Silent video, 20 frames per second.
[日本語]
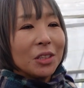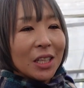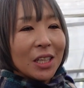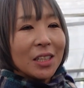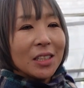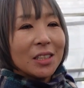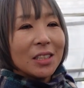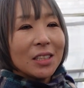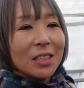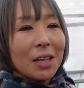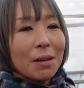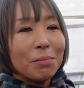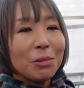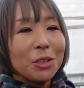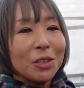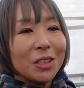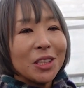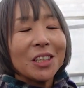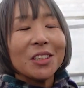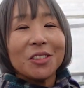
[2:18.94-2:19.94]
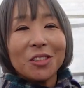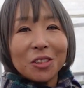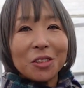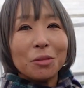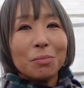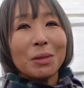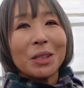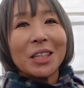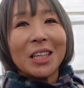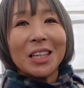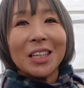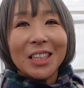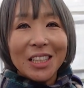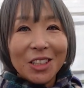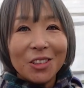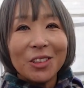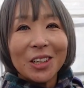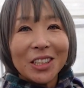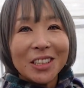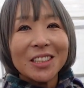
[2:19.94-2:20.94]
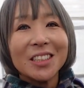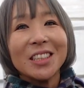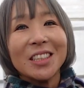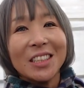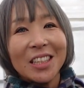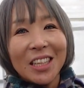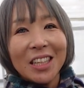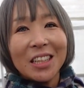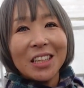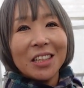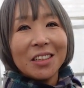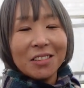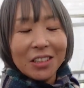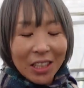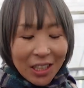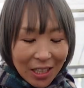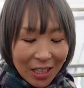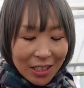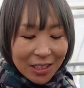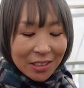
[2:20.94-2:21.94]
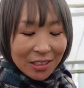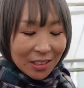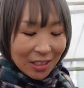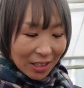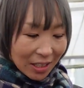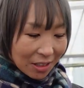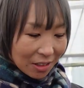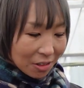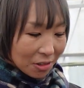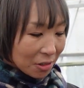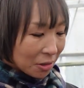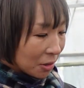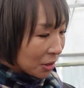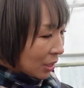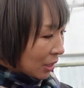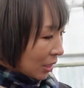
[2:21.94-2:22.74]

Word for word: ね、寒くなるとまた色がついてって繰り返すんだけど、